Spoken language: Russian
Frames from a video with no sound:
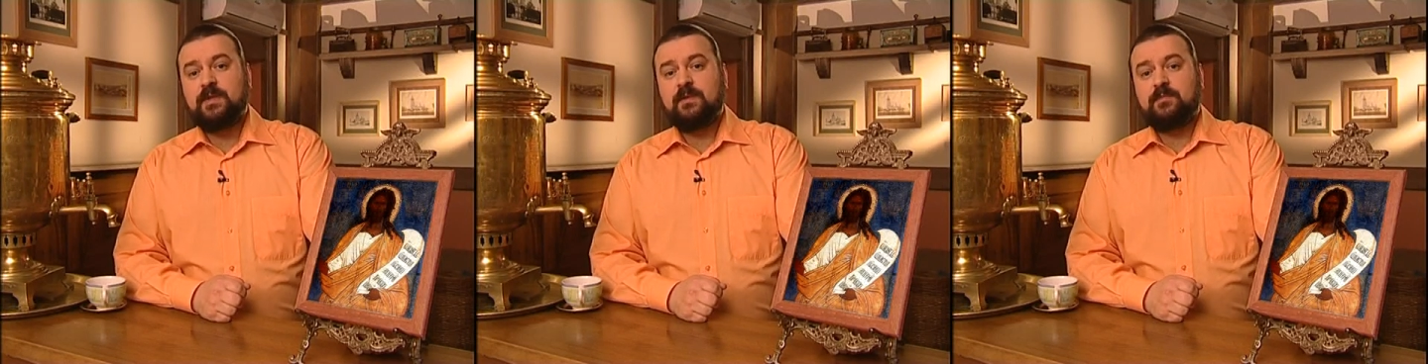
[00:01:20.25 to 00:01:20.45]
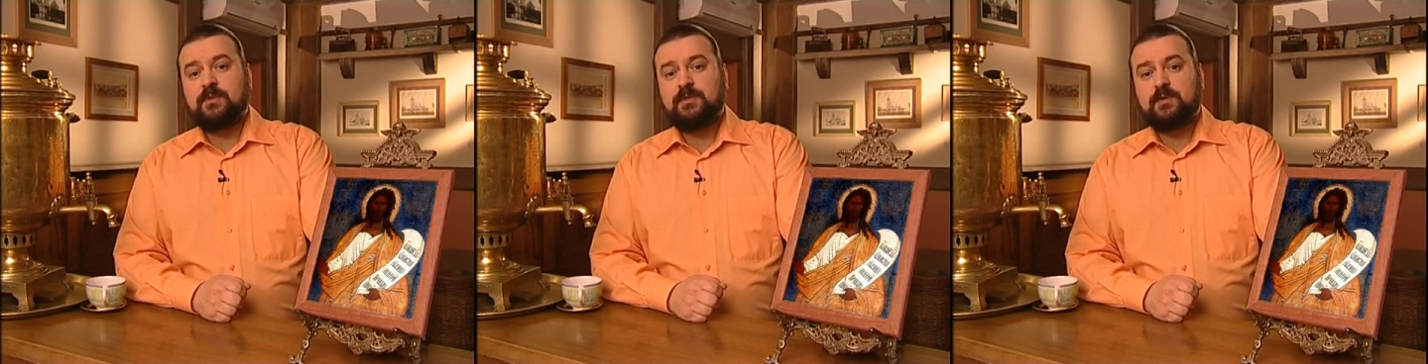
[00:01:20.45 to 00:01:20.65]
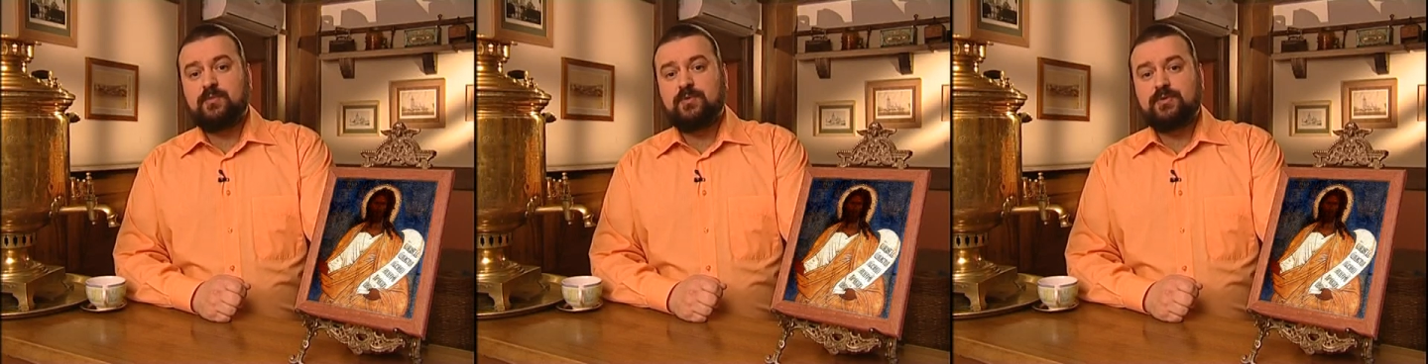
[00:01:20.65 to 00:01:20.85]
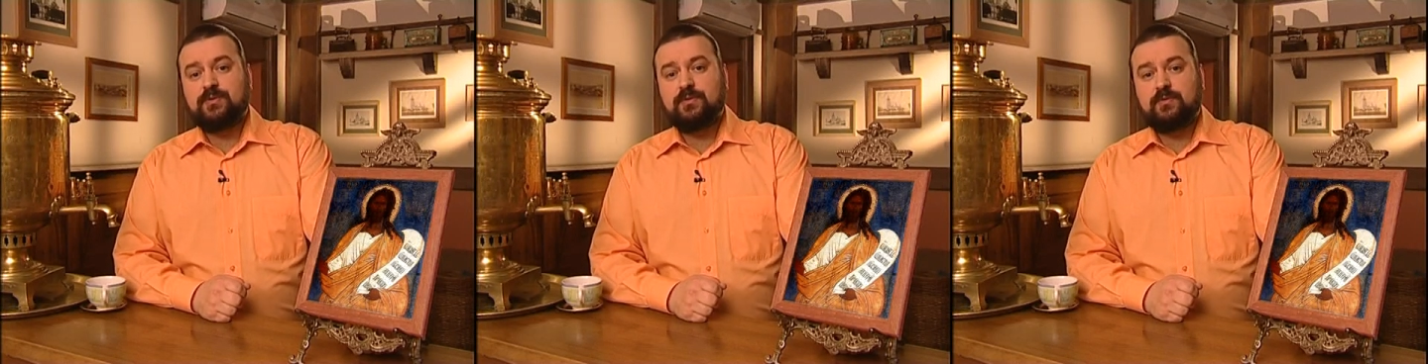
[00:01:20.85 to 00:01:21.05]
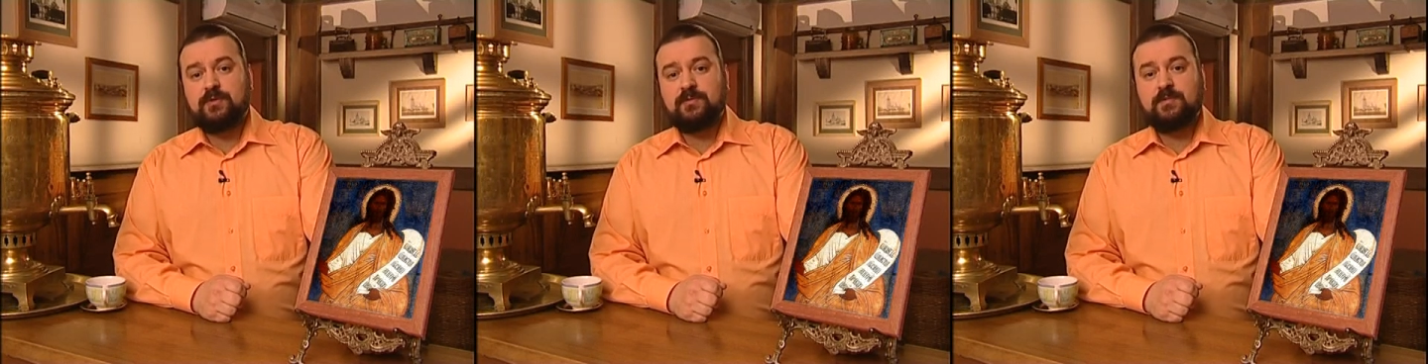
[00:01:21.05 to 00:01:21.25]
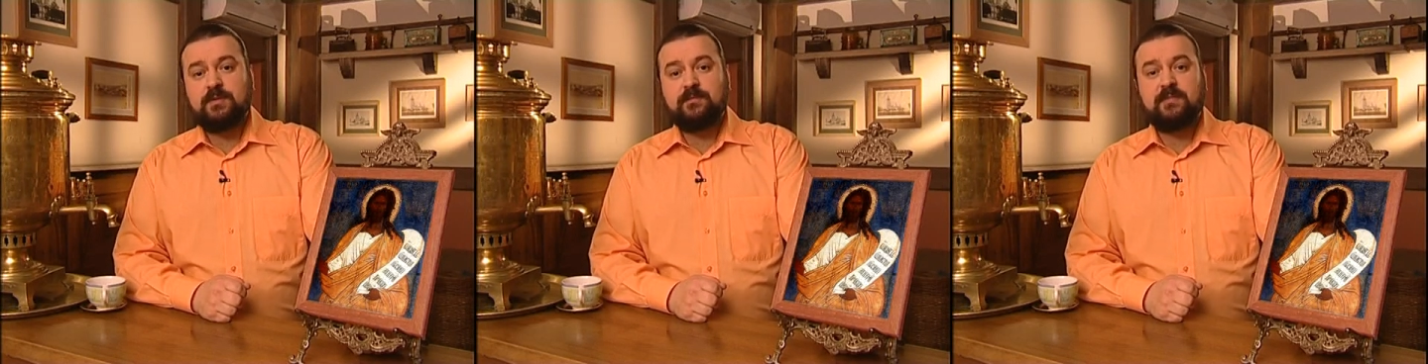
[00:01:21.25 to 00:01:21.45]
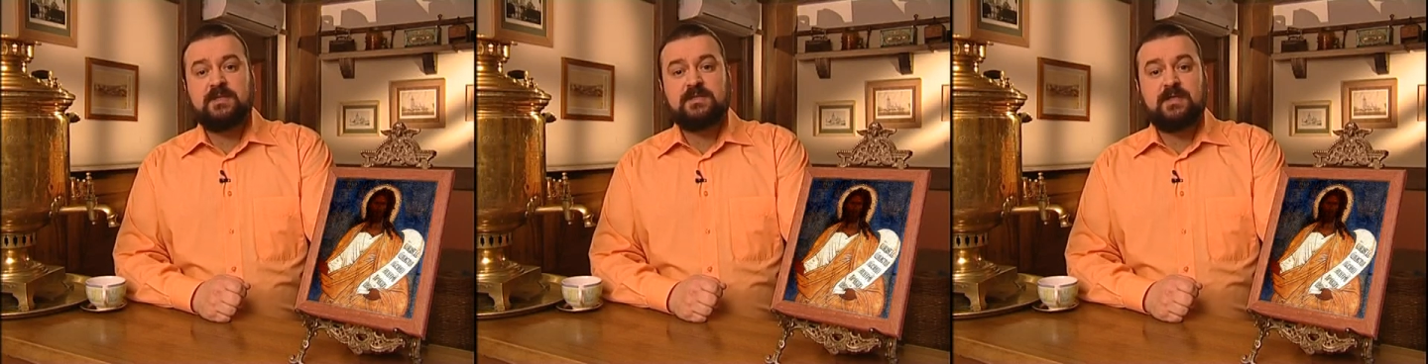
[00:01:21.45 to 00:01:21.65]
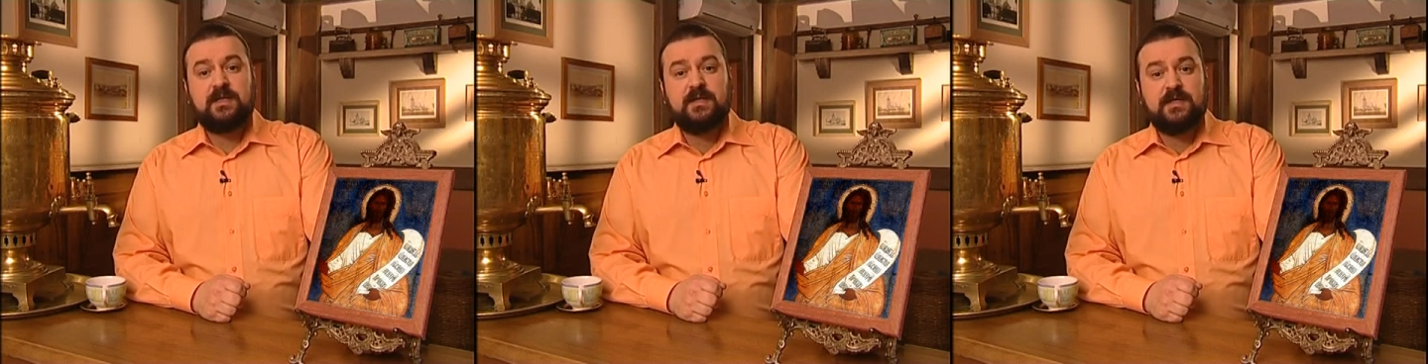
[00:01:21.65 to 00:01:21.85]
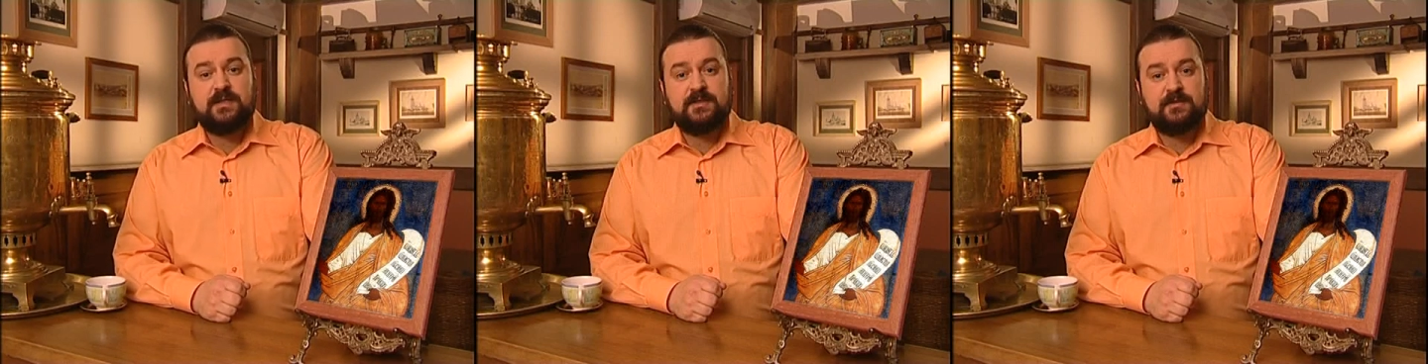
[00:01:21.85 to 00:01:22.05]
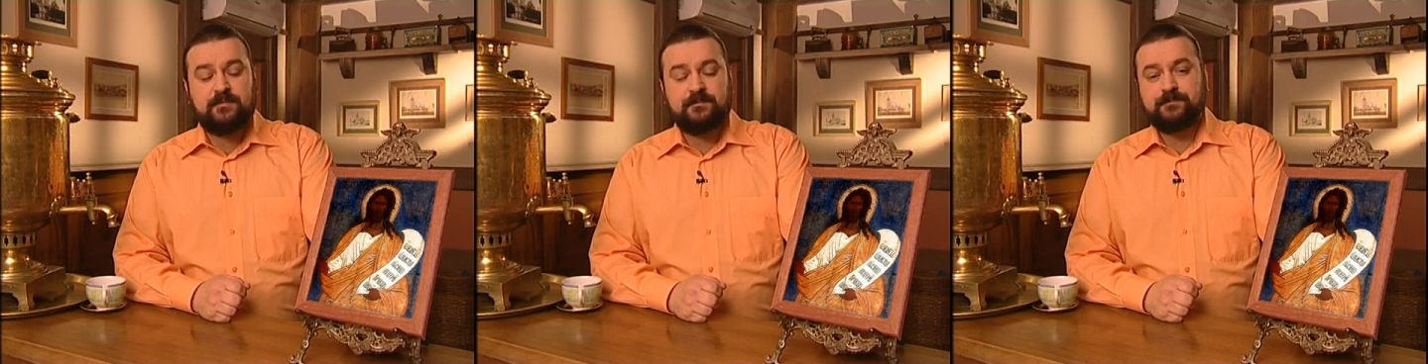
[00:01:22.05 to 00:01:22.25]
потому что он был
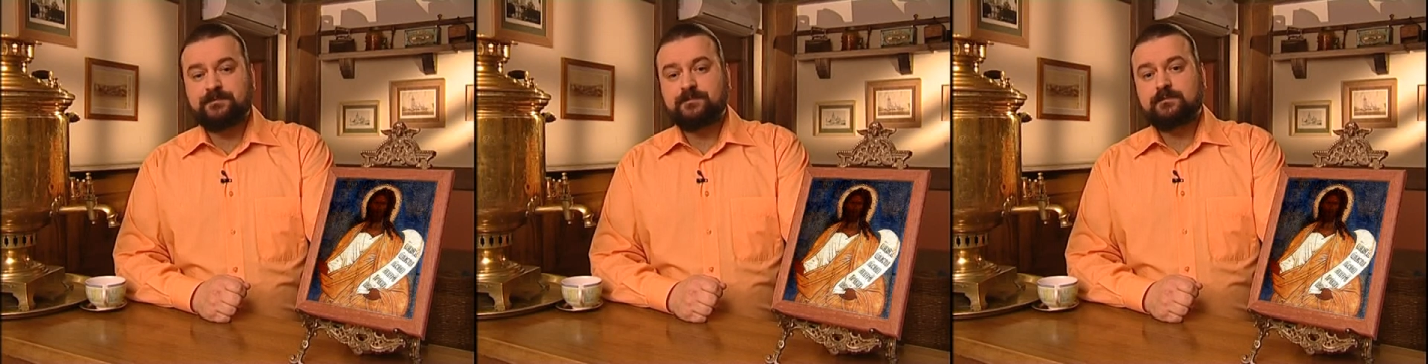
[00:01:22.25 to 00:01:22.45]
последним